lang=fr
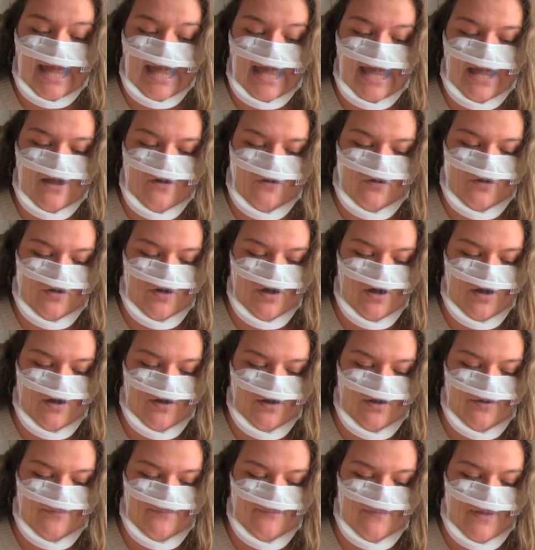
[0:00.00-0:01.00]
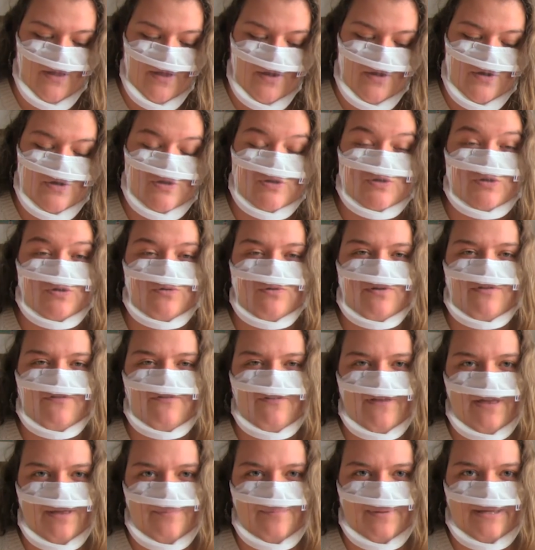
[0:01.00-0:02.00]
Et encore, je lui
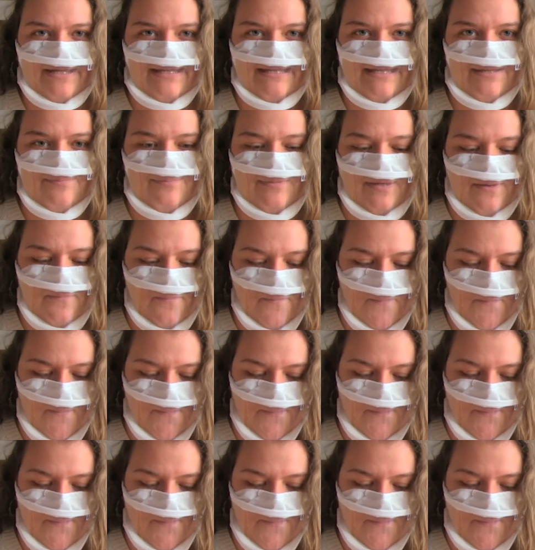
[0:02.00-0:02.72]
fais un prix d'ami.